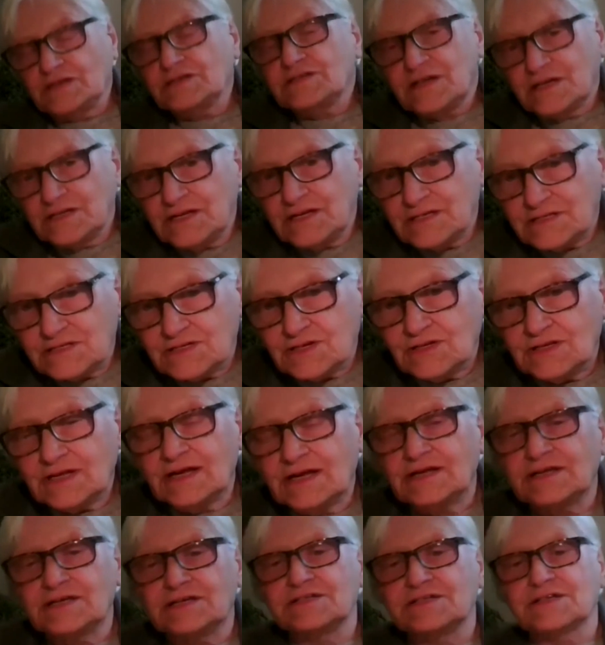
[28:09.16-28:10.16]
Czy da się
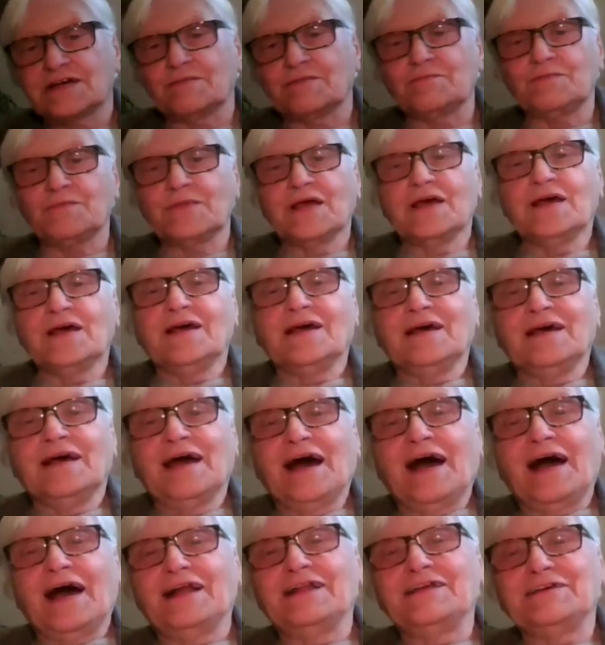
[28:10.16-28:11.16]
to udowodnić?
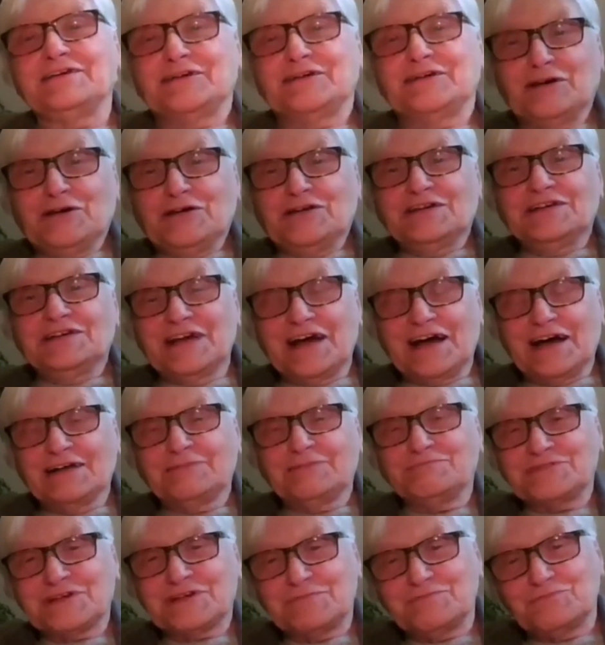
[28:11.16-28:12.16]
Który z
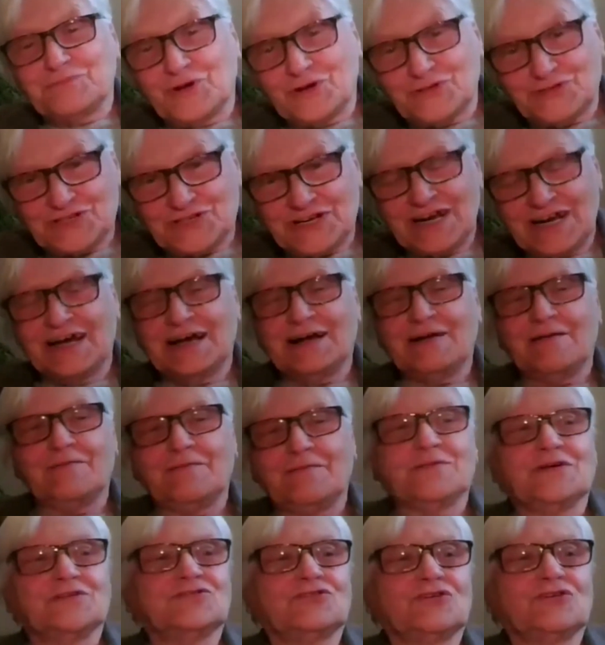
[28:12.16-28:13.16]
bałkańskich narodów
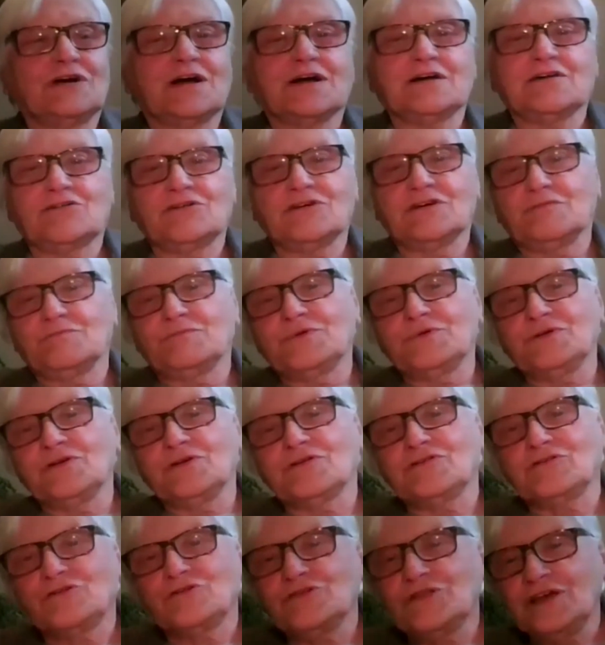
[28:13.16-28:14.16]
był i
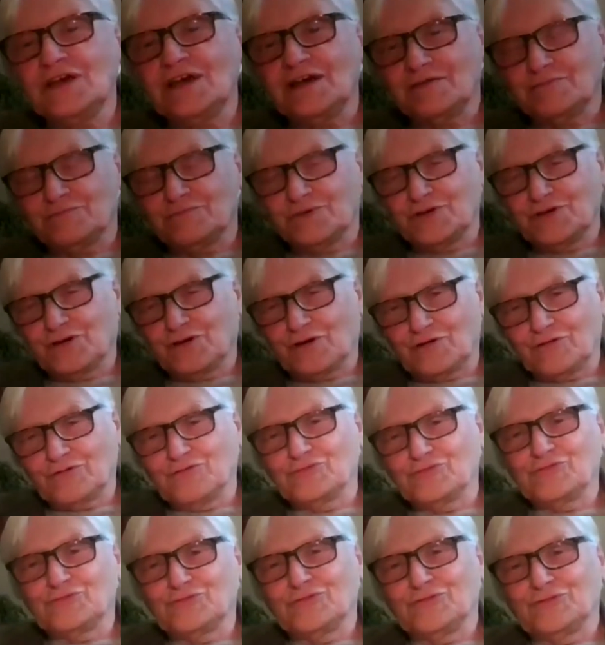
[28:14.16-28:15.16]
się przyczynił,
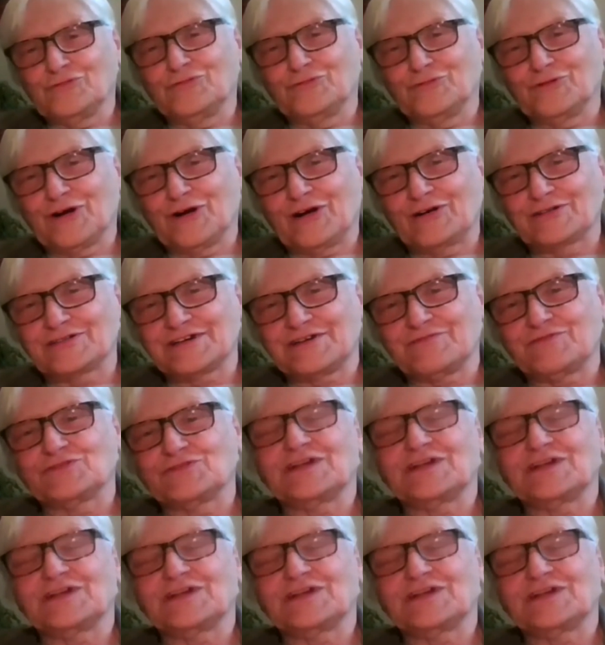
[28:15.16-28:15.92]
a kto nie?